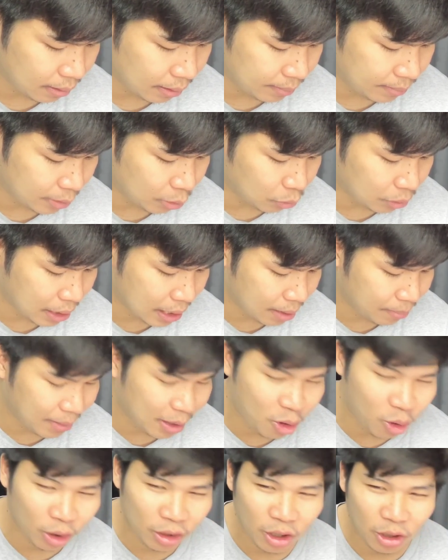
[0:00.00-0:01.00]
ในผิวเดิม
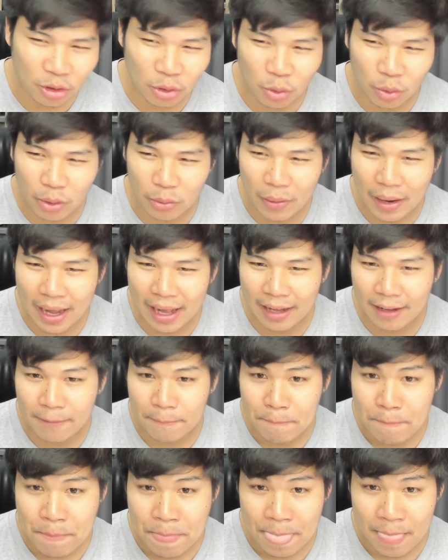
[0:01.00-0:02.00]
บางคนก็ดูว่า
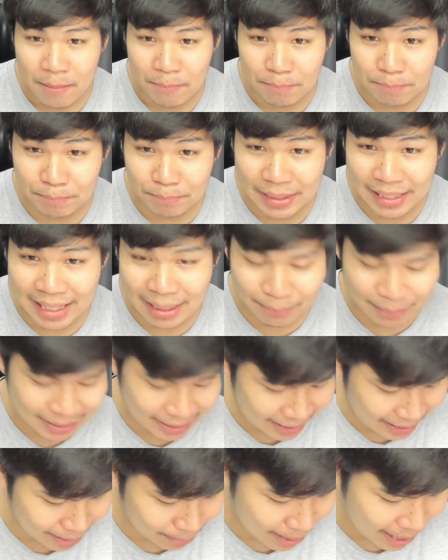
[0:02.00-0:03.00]
มีกำมะ
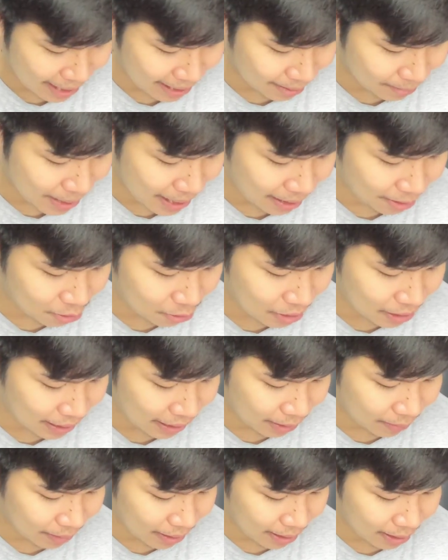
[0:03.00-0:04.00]
หยี่ไหมเห็นไหมคุณจะ
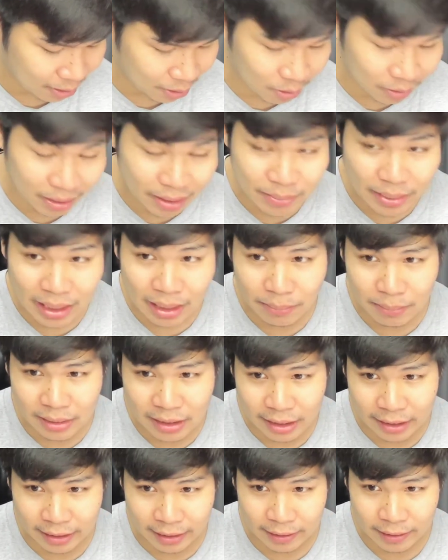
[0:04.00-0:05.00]
เห็นว่าองค์นี้มีกำ
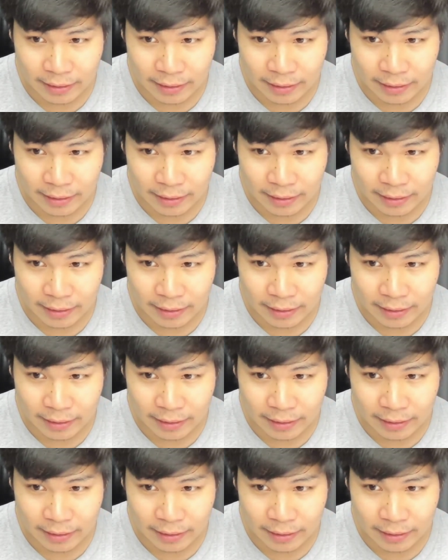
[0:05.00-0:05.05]
มะหยี่